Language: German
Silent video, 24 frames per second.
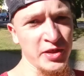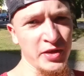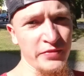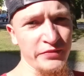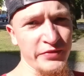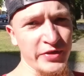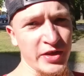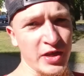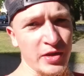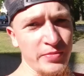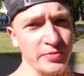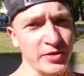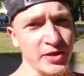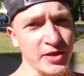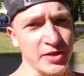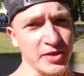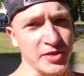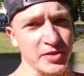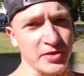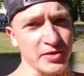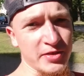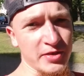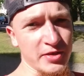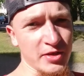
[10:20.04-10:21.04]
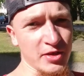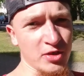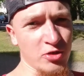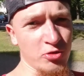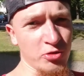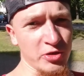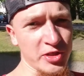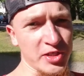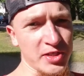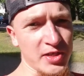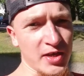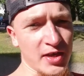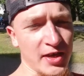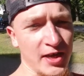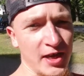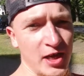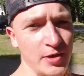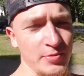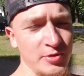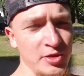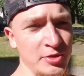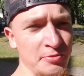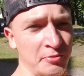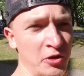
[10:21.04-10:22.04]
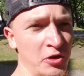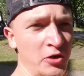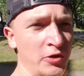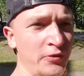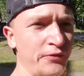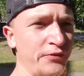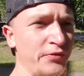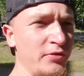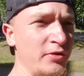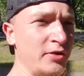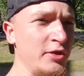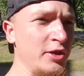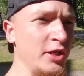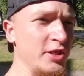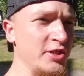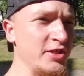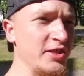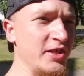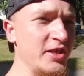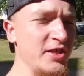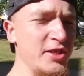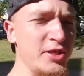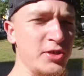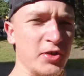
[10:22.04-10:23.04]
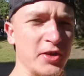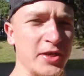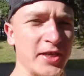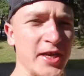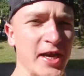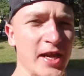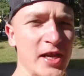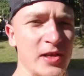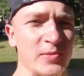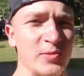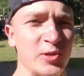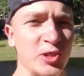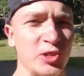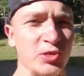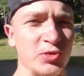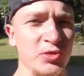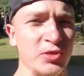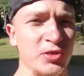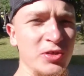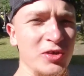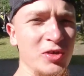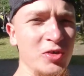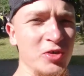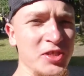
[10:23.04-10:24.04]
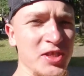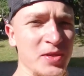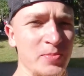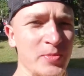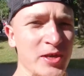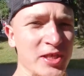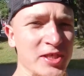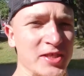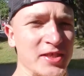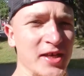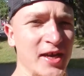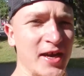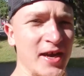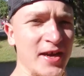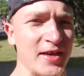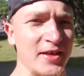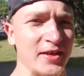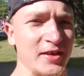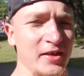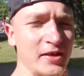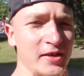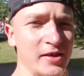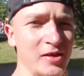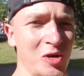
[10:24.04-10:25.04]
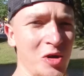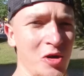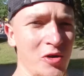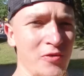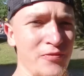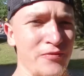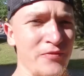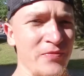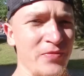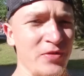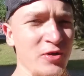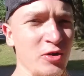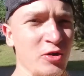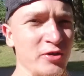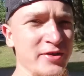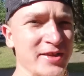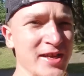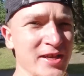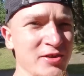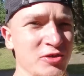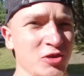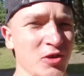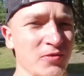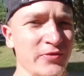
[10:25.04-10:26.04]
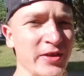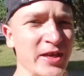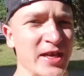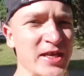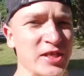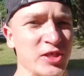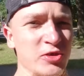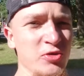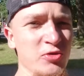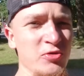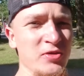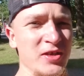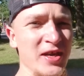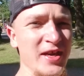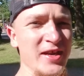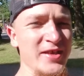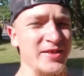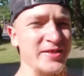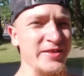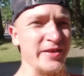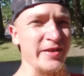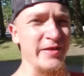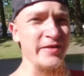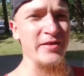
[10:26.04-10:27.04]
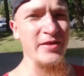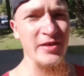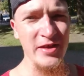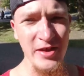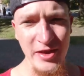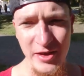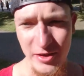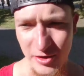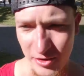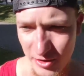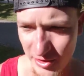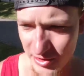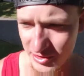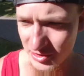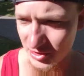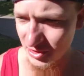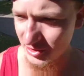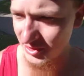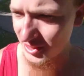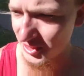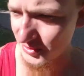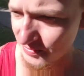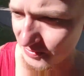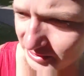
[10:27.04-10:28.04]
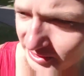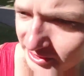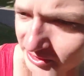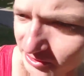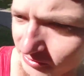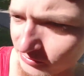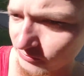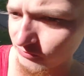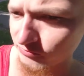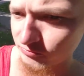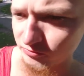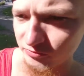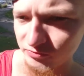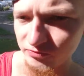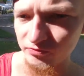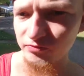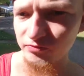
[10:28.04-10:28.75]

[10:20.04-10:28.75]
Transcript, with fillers: hier, wir haben jetzt äh, kurz nach halb zwölf, das heißt noch eine halbe Stunde und dann macht Sarai Grill auf. Und dann können wir erst Döner essen. Und äh, deswegen